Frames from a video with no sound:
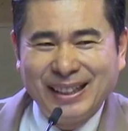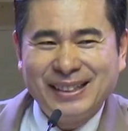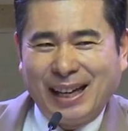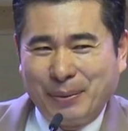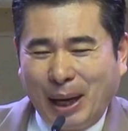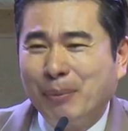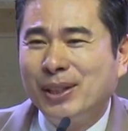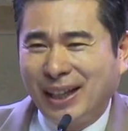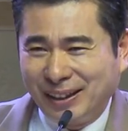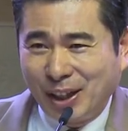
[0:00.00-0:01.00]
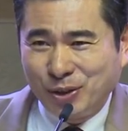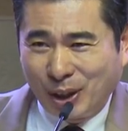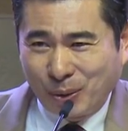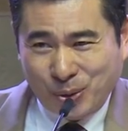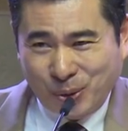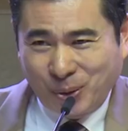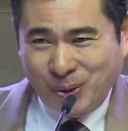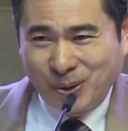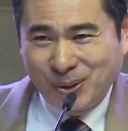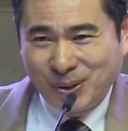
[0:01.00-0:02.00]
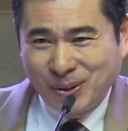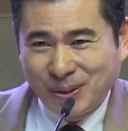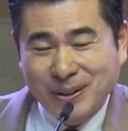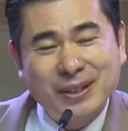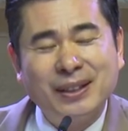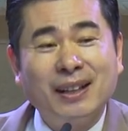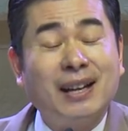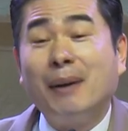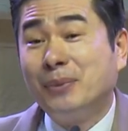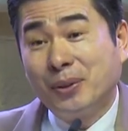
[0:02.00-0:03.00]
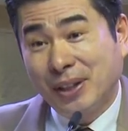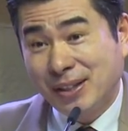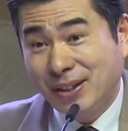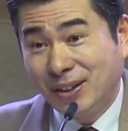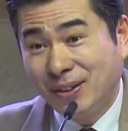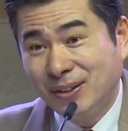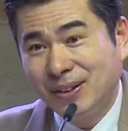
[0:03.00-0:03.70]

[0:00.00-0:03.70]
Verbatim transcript: 자기 아버지 갖다 주라고 줘. 그래서 내가 감동을 했어요.